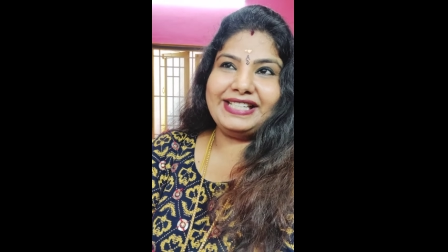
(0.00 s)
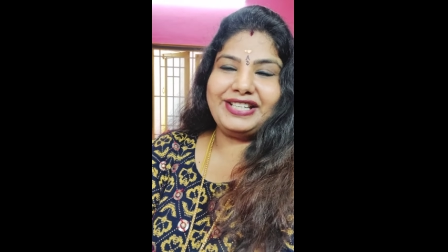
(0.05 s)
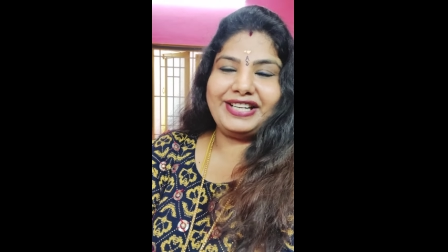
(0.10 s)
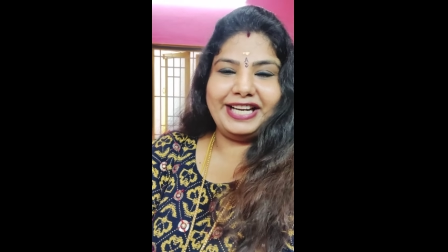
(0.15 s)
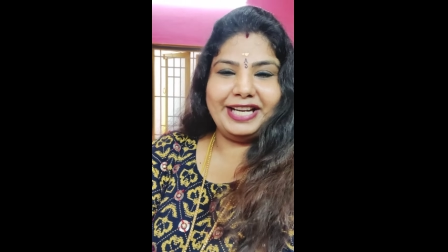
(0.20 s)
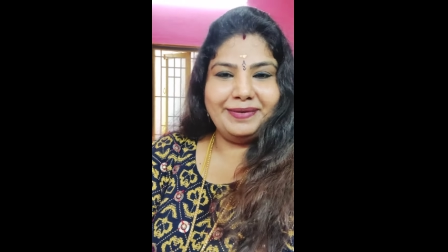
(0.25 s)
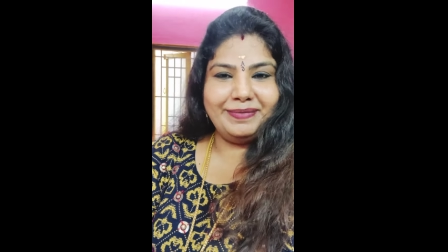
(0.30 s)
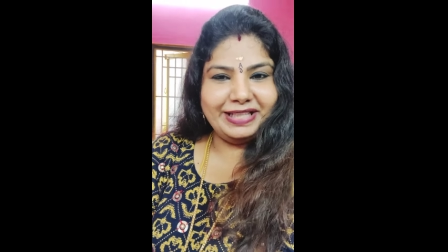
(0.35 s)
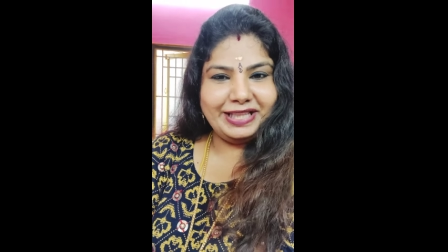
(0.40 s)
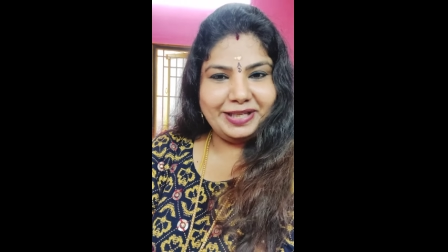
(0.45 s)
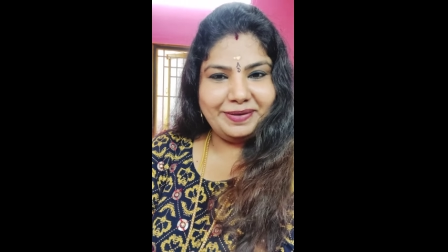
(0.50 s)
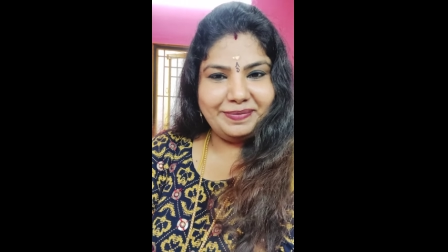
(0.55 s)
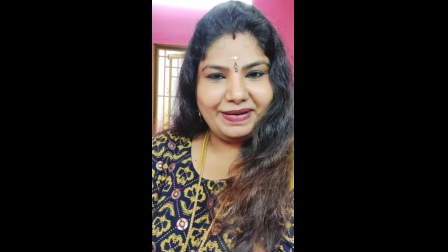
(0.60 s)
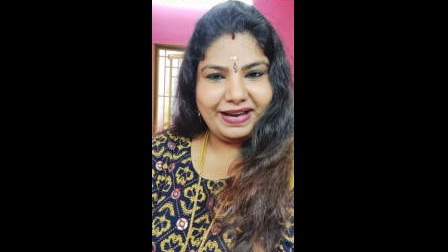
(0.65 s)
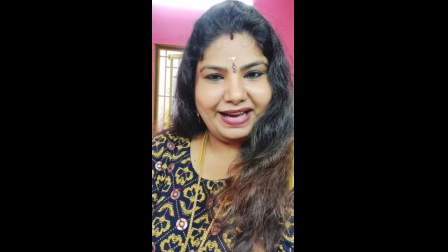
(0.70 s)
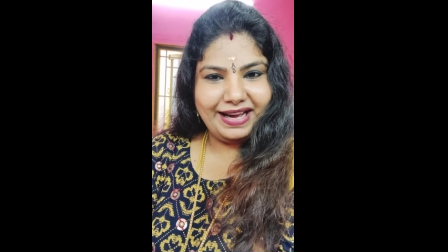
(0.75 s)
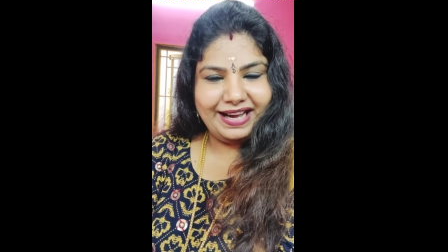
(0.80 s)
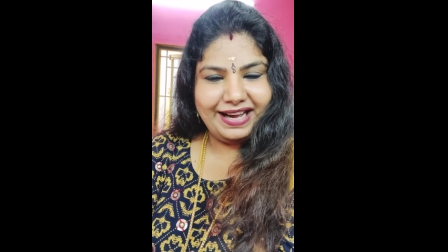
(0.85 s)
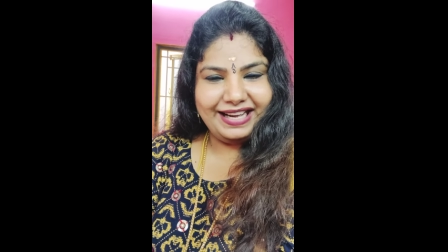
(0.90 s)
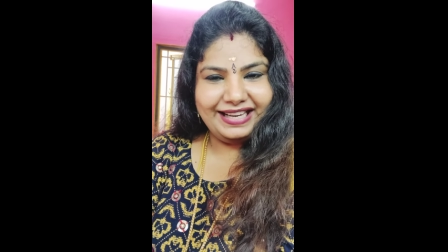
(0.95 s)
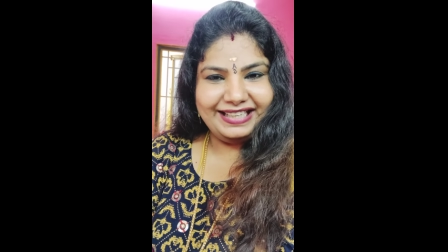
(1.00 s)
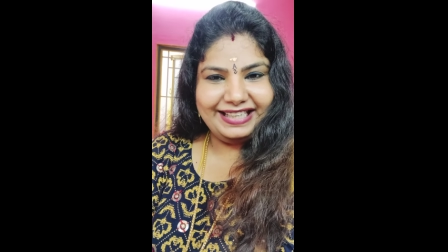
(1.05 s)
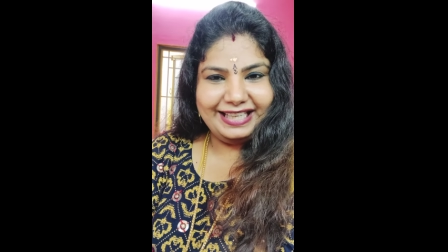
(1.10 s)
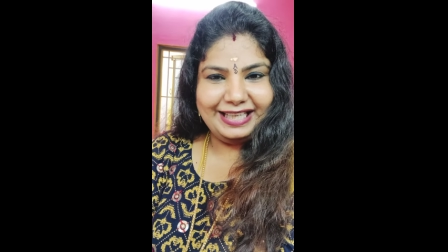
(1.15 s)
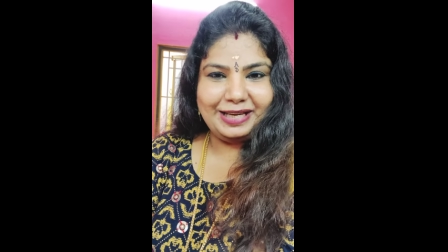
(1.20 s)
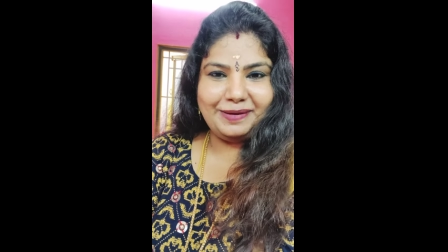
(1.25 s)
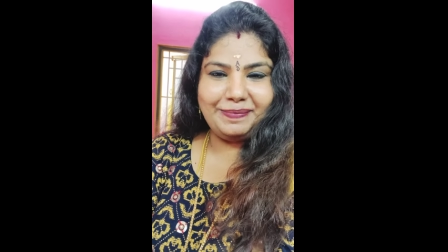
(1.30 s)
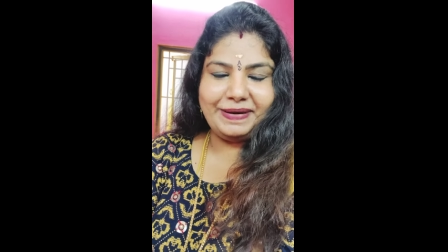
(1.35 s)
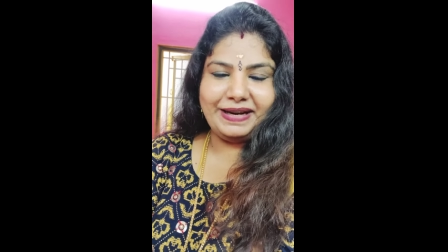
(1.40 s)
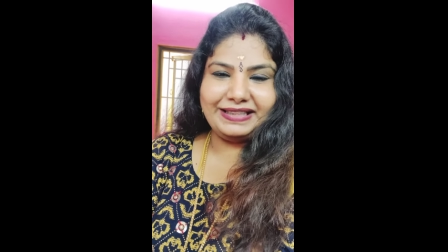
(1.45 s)
ஸ்ரீமதிமா
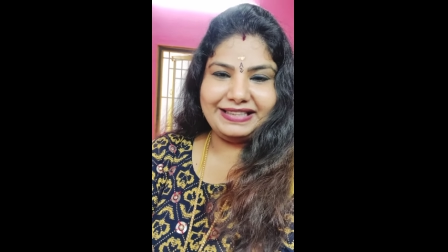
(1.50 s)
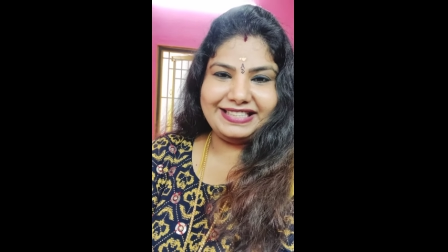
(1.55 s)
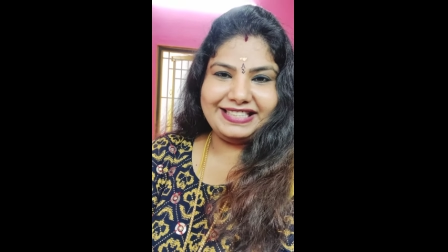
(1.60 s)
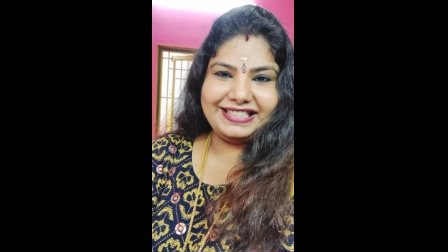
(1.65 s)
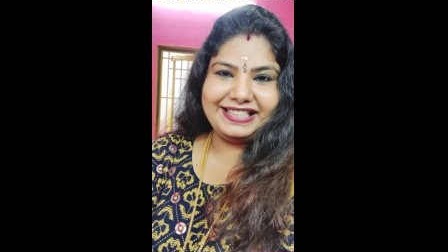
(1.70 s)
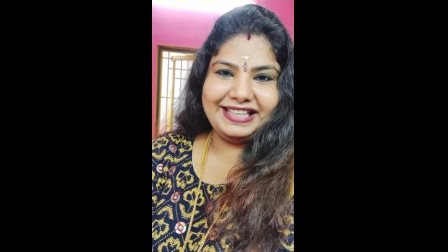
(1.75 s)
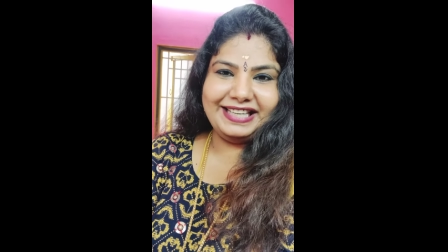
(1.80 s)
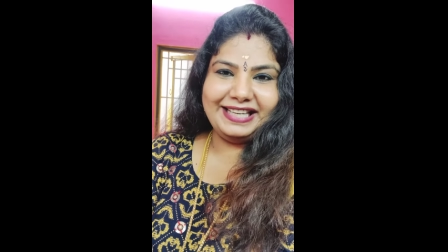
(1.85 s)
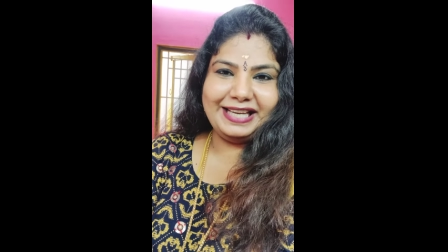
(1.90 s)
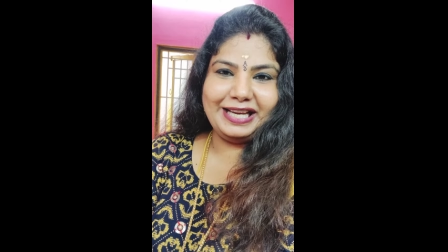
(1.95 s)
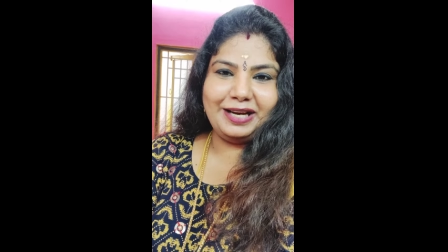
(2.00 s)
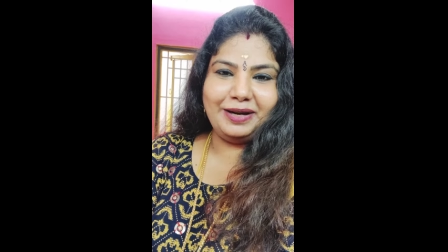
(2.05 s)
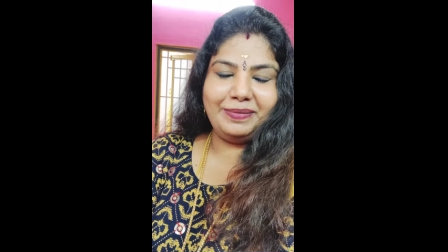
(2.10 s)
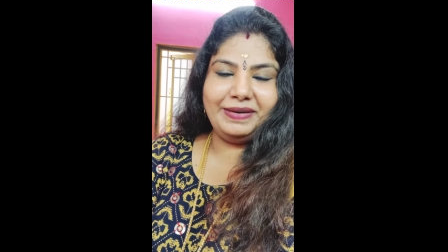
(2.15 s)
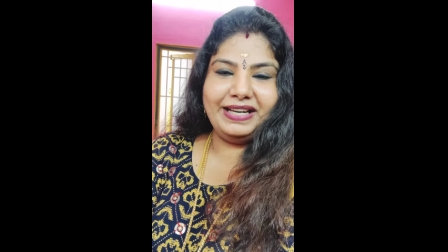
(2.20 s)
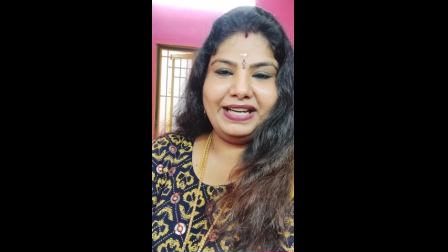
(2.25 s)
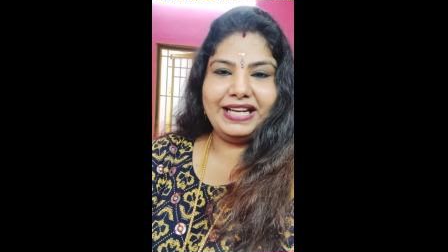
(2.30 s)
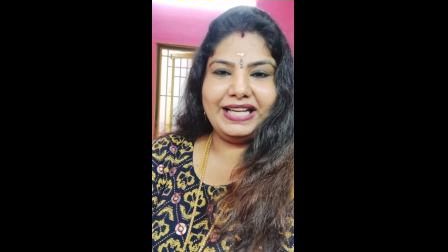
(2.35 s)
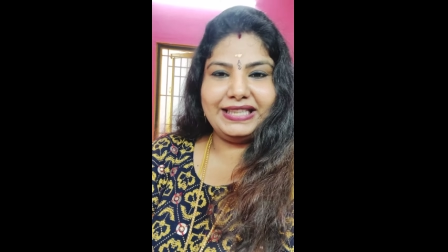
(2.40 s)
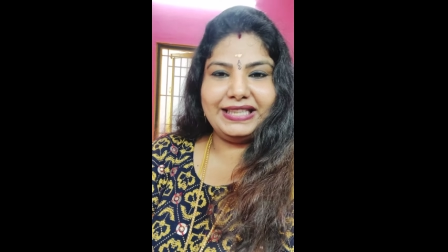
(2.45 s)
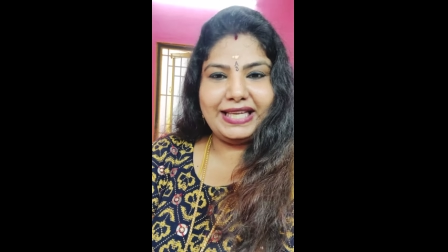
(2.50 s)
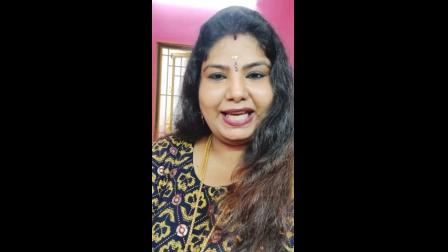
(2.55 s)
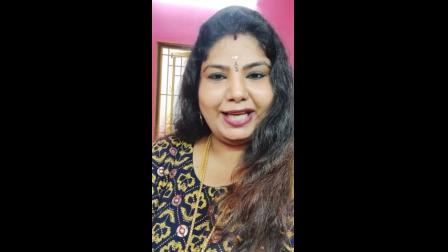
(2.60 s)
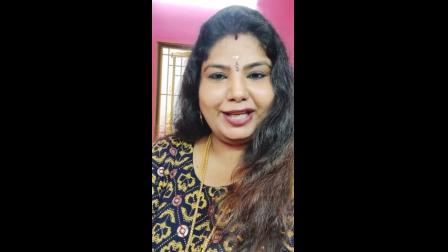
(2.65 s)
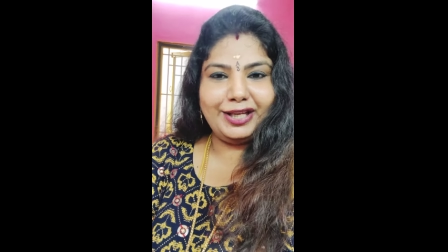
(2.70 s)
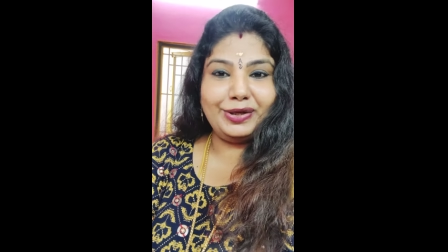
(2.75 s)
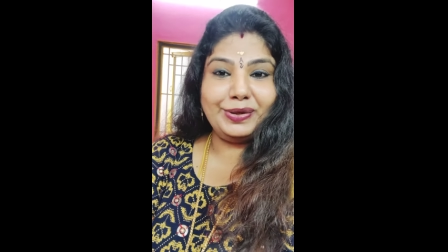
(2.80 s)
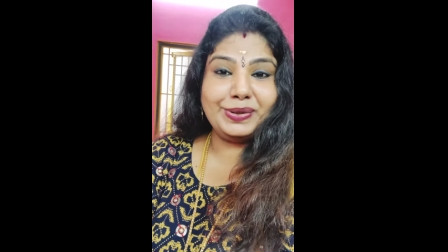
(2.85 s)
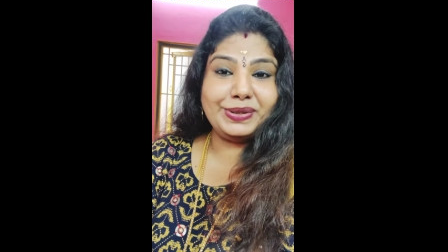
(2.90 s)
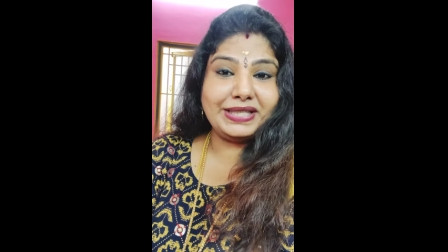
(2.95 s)
நீங்கள் பார்த்துட்ருக்கீங்க அப்படின்னா
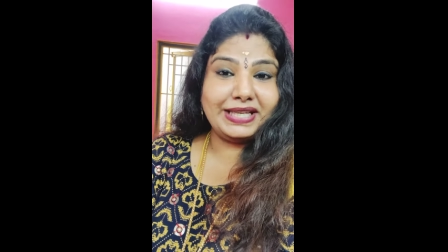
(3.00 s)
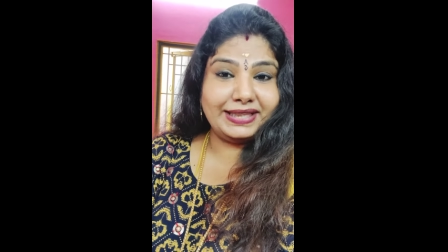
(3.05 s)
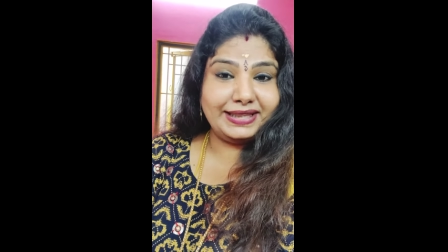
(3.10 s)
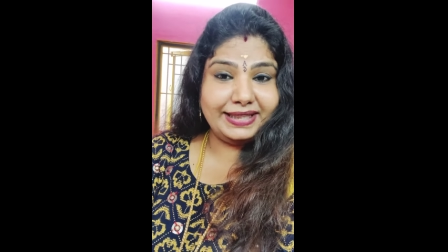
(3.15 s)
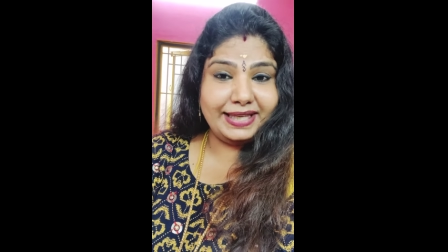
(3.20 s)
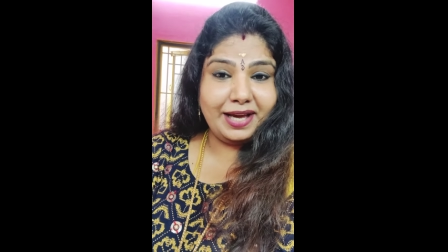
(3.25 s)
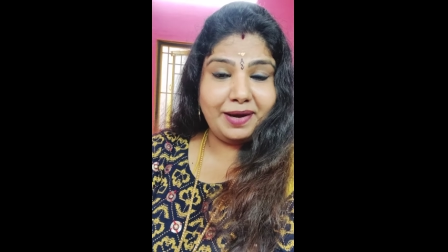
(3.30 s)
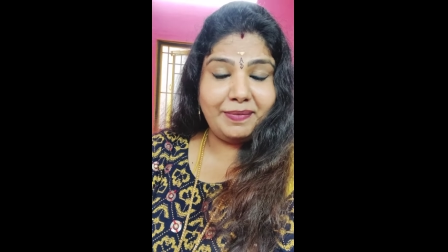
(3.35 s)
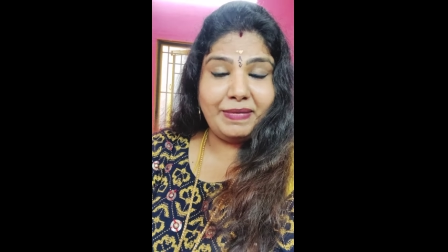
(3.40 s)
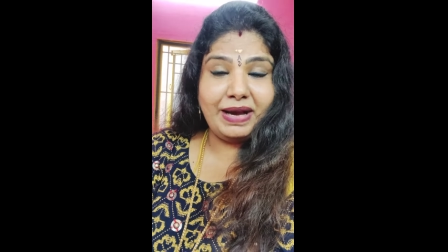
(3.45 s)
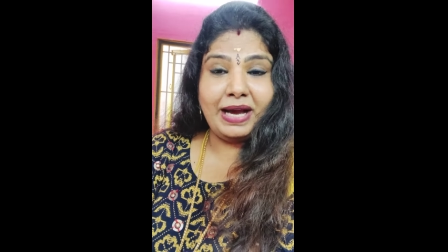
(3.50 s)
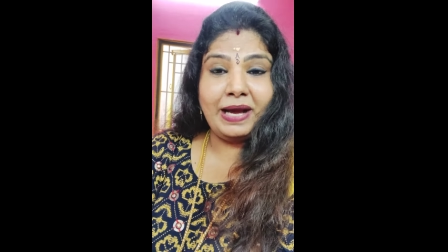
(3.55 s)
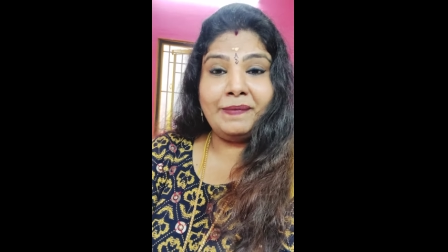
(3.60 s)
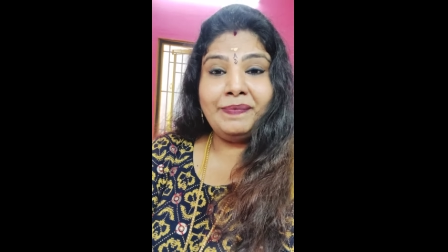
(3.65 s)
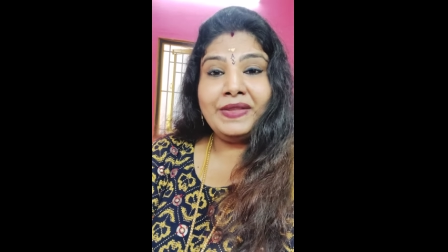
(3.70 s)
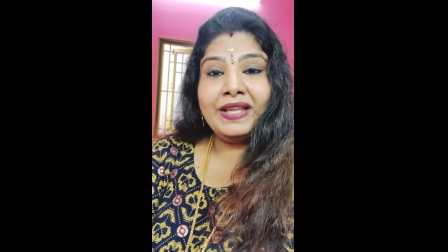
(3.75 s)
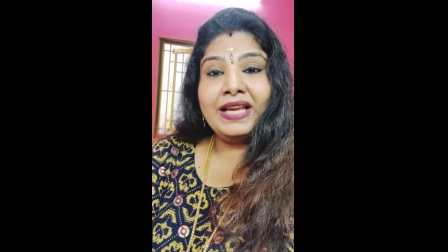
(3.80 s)
தேங்க்யூ சத்யாமா